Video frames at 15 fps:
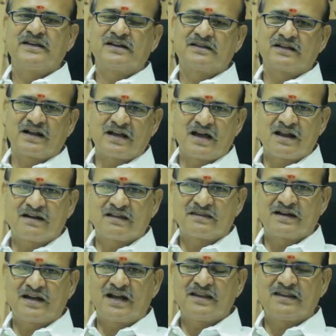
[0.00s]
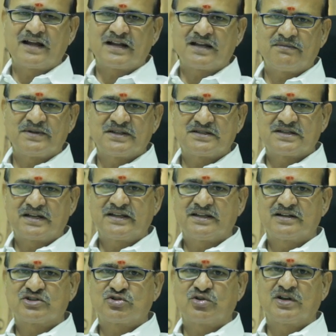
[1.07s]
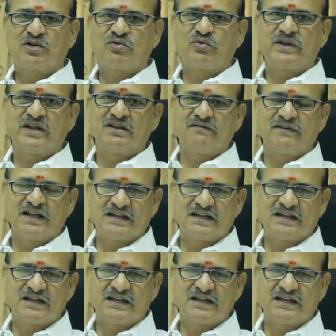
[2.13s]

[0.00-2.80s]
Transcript: இருக்கிற காரணத்தினால இந்த அட்டமத்து சனி என்று சொல்லக்கூடியது